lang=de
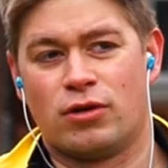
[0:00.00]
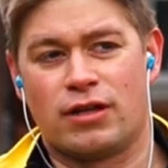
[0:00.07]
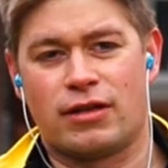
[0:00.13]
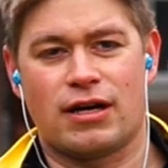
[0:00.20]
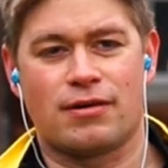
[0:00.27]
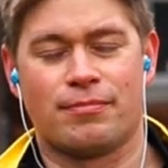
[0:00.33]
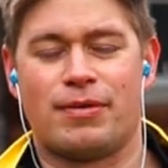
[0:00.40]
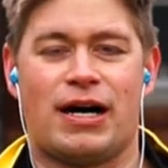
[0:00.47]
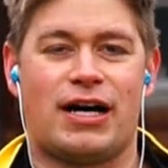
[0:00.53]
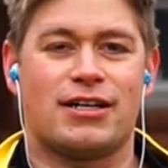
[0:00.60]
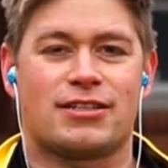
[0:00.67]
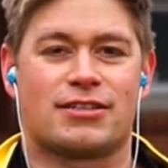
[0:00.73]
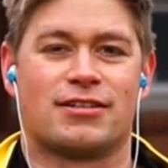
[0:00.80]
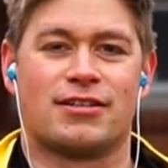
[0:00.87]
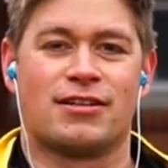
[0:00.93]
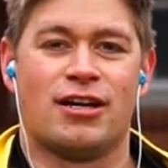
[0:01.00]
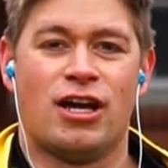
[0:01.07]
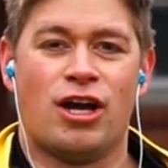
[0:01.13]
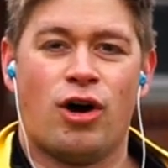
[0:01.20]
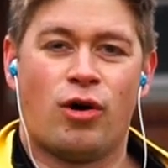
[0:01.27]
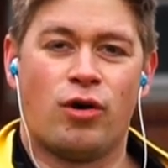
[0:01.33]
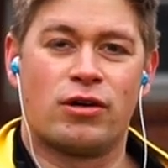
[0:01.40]
nur die Sachen beachten
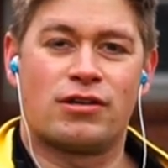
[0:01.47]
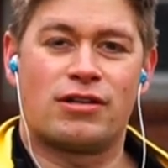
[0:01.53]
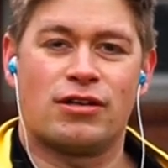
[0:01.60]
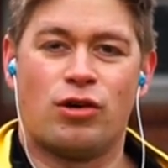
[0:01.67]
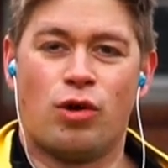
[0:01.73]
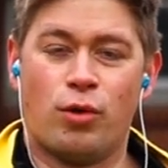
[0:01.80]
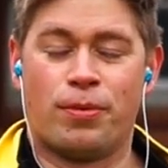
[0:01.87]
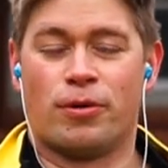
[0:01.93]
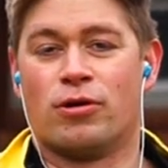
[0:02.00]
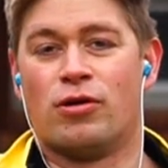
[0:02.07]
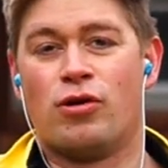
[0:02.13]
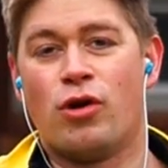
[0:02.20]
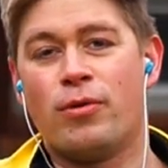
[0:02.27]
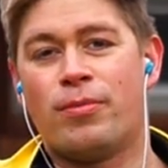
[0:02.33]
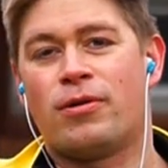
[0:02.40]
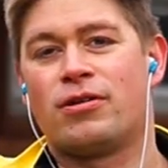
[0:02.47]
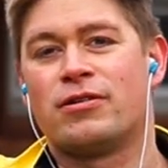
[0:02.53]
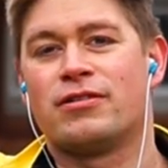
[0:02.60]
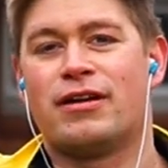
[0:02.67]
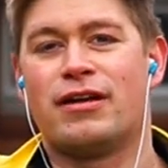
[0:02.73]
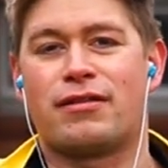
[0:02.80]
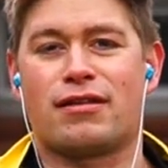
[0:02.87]
und Übung.
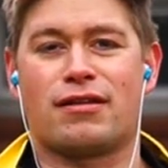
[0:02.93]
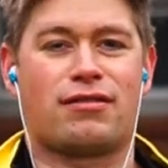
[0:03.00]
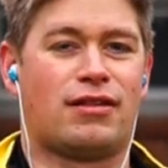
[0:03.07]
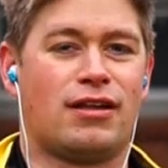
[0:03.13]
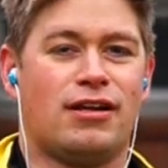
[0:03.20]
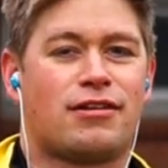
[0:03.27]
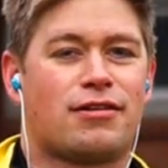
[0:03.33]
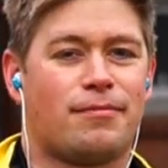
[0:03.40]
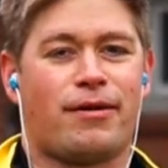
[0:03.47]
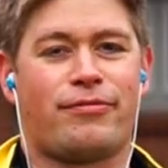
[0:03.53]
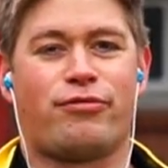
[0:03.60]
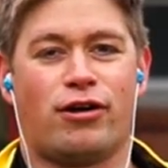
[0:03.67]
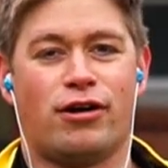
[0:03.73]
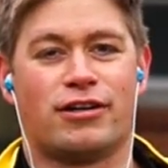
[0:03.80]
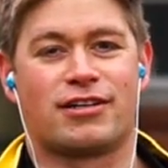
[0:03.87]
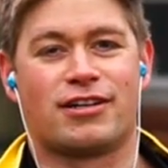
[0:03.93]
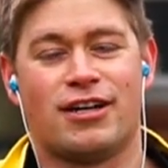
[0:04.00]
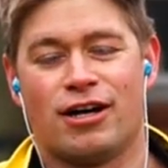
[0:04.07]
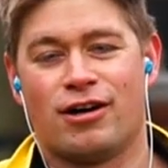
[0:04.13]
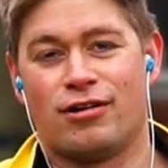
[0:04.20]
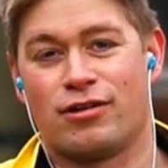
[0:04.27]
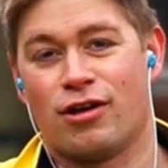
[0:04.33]
Übung ist das Ziel zum Erfolg.
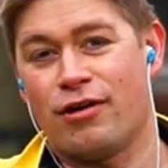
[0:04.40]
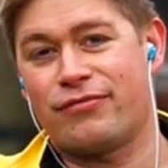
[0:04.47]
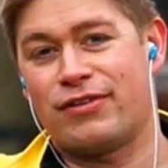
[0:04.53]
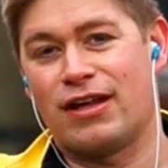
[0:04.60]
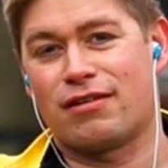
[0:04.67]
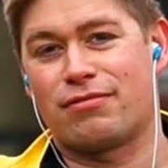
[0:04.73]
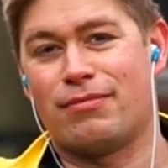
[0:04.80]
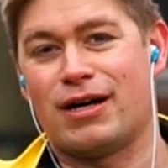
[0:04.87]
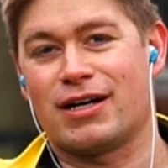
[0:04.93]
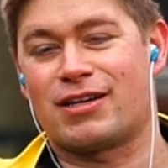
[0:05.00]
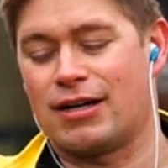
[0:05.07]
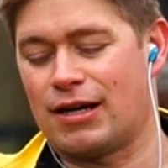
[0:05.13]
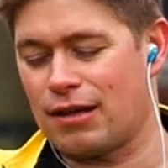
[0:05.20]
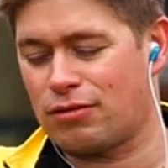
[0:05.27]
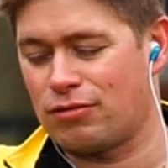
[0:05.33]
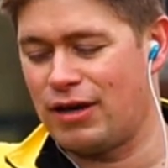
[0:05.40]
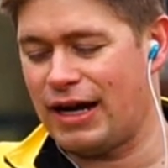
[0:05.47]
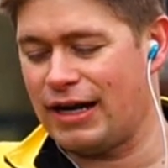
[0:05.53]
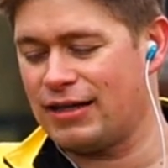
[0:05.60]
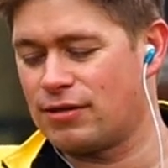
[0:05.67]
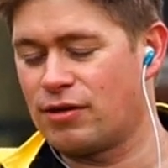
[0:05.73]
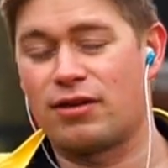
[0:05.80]
Und je öfter ihr es macht, desto
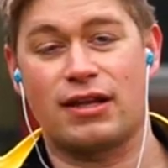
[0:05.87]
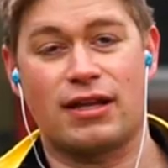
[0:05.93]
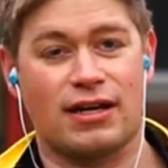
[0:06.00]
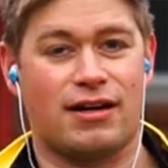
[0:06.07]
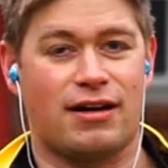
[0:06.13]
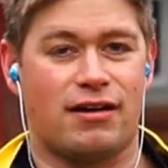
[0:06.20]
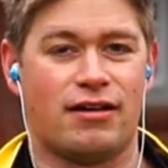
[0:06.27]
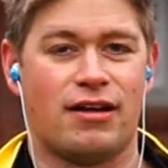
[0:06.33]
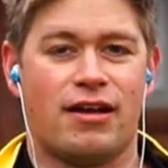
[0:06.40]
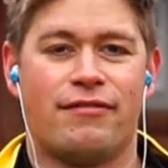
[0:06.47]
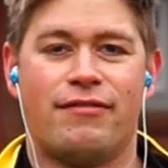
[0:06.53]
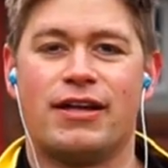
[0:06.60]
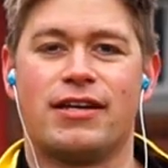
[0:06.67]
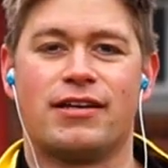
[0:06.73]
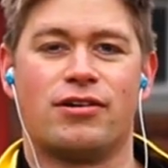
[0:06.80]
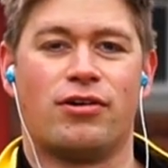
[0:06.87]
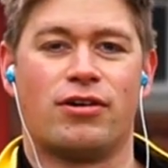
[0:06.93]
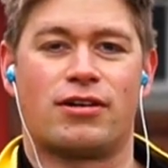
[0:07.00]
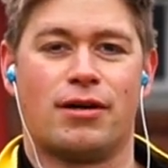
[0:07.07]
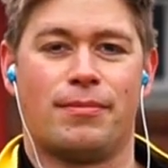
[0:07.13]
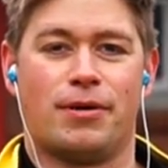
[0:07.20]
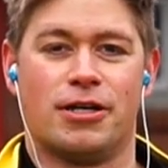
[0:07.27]
leichter und sicherer werdet ihr
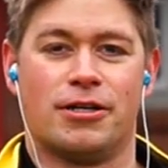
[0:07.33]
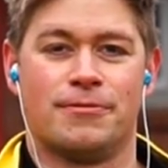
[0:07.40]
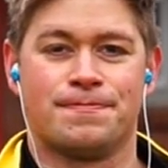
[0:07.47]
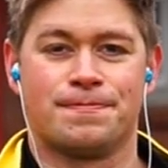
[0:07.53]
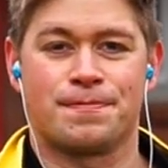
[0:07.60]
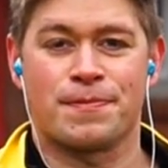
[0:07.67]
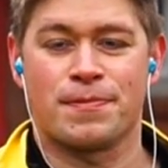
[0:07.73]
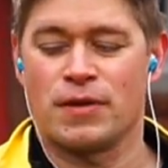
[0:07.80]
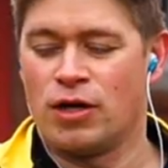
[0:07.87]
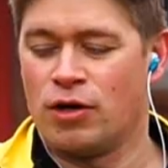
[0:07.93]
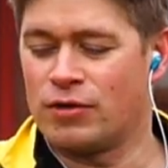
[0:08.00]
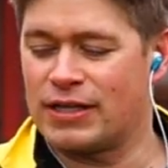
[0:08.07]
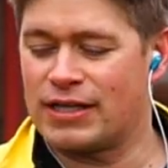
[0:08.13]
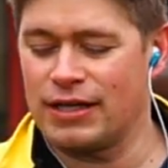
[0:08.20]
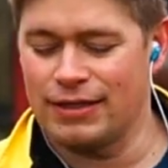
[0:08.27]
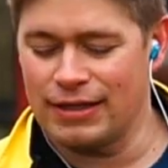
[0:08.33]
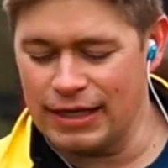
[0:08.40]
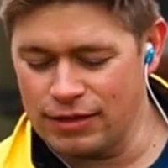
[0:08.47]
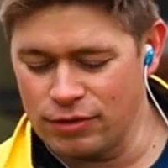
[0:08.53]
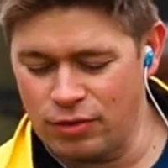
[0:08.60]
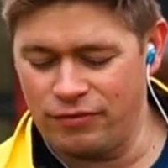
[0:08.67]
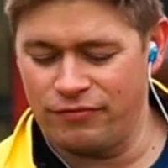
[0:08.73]
euch dabei. Und ich kann
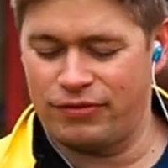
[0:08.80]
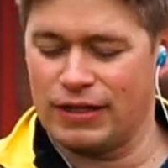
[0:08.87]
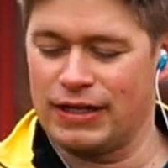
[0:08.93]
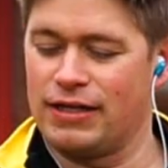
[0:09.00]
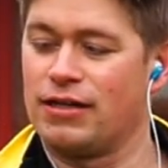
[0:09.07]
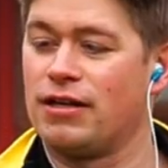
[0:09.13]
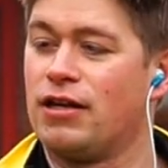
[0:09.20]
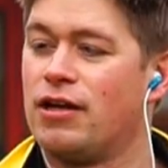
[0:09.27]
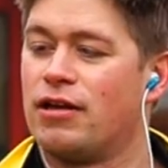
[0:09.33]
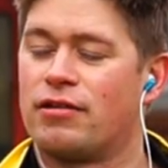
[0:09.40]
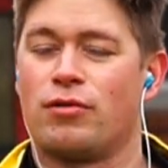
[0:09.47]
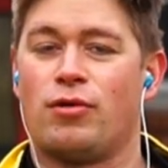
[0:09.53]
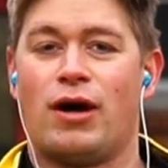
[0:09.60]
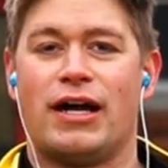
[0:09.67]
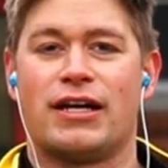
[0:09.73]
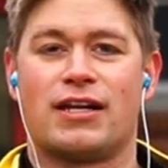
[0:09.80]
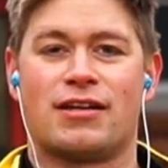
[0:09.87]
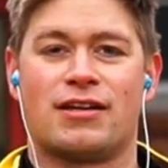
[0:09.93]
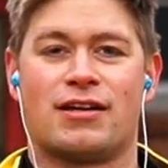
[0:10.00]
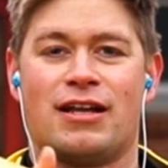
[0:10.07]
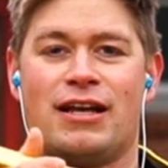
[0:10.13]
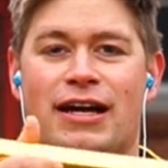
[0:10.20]
jedem nur empfehlen, so
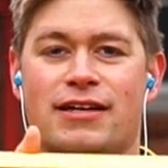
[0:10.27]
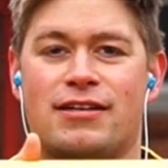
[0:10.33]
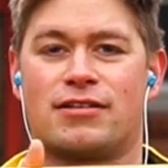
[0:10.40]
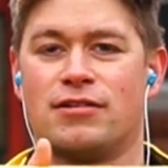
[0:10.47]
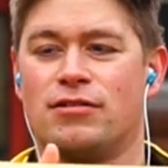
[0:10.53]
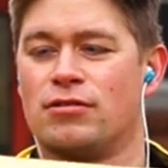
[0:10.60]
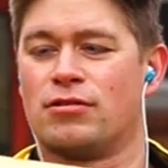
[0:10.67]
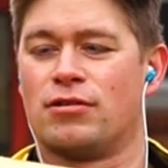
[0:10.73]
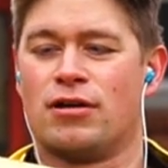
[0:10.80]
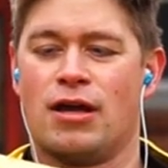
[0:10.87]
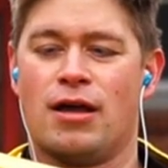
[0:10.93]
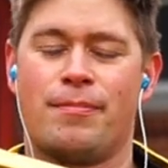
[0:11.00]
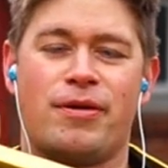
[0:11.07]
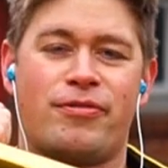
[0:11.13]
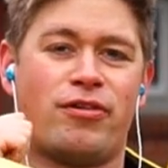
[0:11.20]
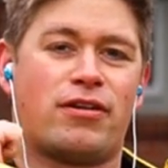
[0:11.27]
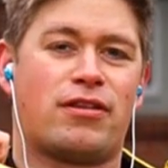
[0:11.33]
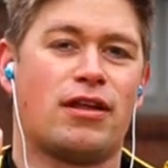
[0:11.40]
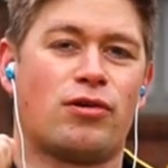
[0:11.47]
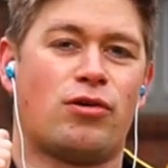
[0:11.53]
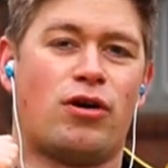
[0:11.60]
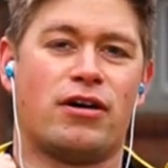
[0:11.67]
einen leichten
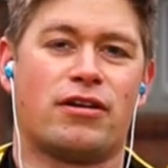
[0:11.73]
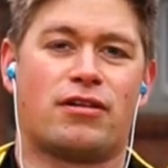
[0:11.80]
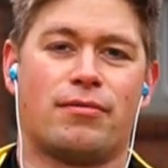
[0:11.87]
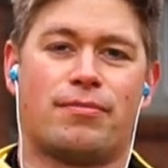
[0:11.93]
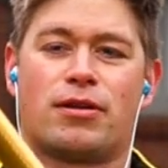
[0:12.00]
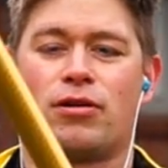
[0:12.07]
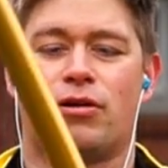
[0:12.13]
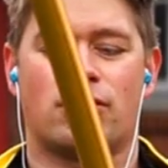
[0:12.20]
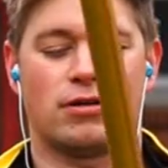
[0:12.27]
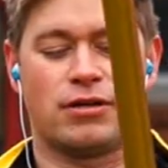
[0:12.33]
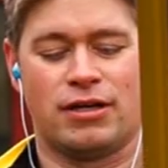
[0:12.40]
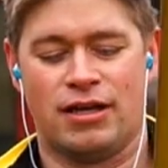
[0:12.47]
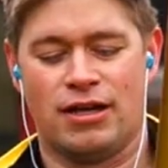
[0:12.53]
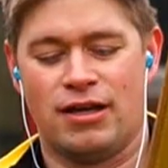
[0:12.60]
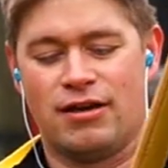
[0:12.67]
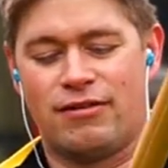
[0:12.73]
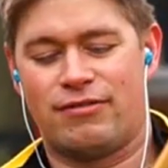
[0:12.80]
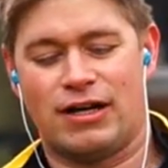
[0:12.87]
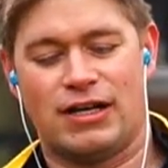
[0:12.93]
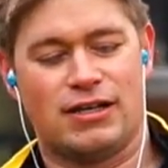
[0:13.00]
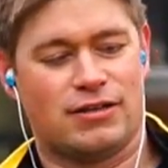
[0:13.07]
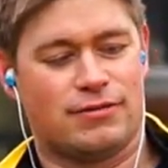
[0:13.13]
PVC-Rohr zu besorgen,
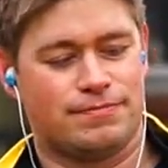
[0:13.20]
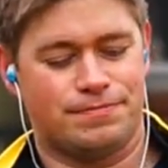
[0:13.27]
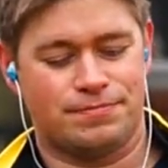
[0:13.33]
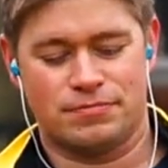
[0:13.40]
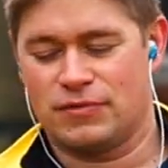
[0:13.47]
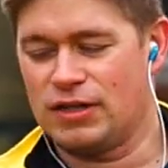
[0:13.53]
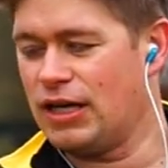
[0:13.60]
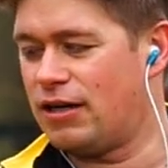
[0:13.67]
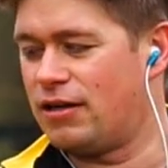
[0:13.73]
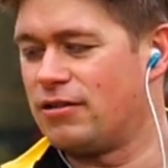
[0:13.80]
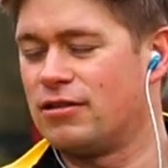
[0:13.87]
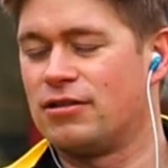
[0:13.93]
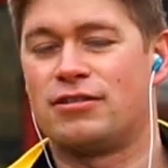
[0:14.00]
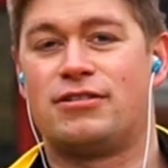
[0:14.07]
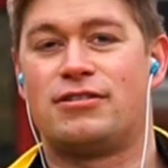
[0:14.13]
weil ja,